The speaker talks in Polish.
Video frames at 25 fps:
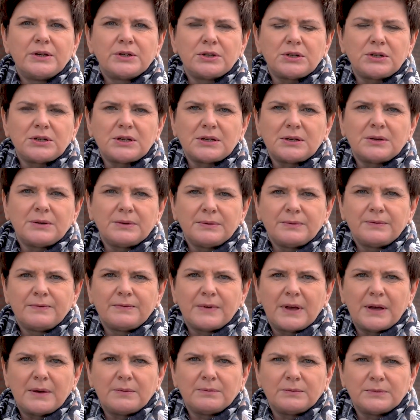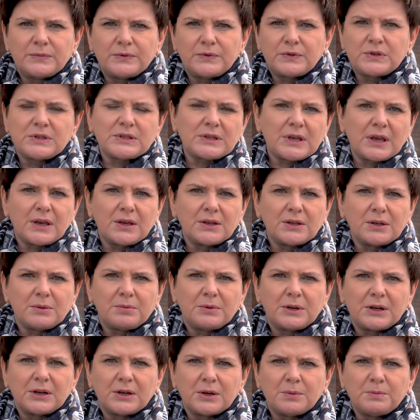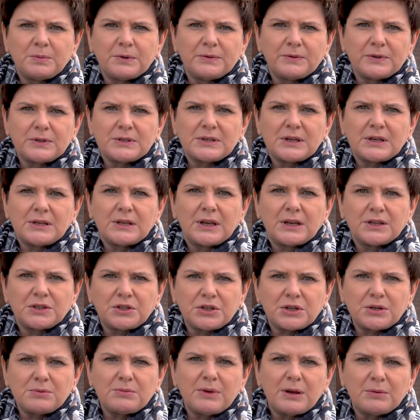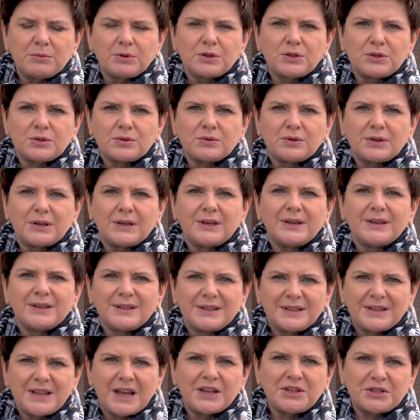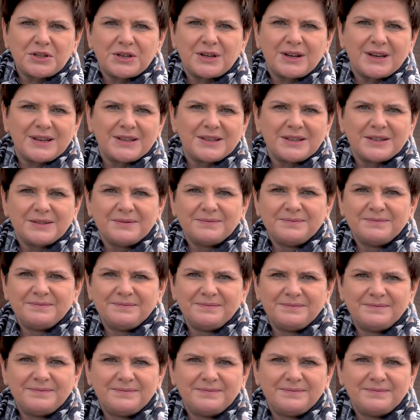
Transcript: Życzę Wam wszystkiego dobrego, powodzenia, trzymam kciuki, dacie radę.